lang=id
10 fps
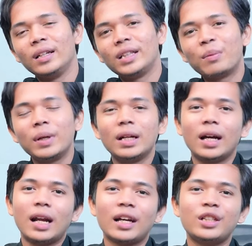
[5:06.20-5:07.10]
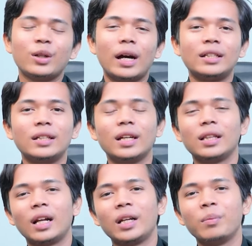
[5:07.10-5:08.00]
Ditambah dengan Axio
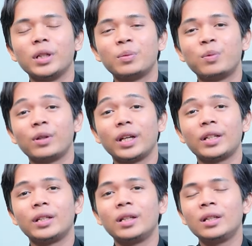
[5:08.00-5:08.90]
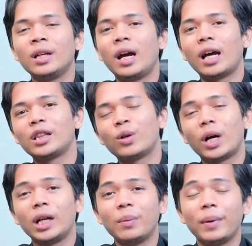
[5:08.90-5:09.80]
Accidental Damage Protection atau
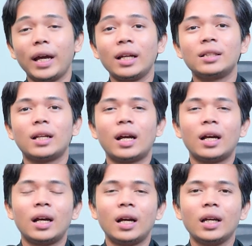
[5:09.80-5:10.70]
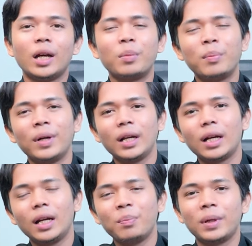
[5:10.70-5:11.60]
ADP Extra yang
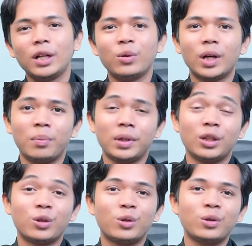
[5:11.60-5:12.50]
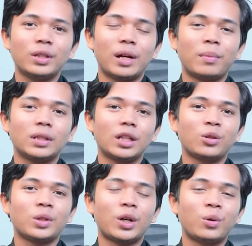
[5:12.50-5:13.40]
memberikan perlindungan menyeluruh selama
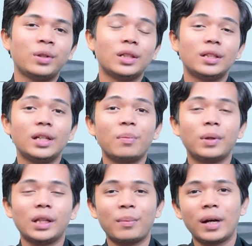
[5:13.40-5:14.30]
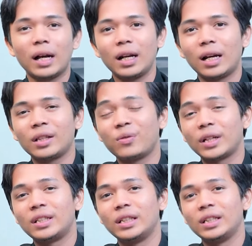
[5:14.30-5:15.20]
1 tahun sejak pertama kali
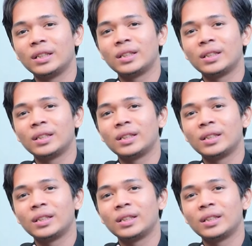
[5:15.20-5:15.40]
aktivasi.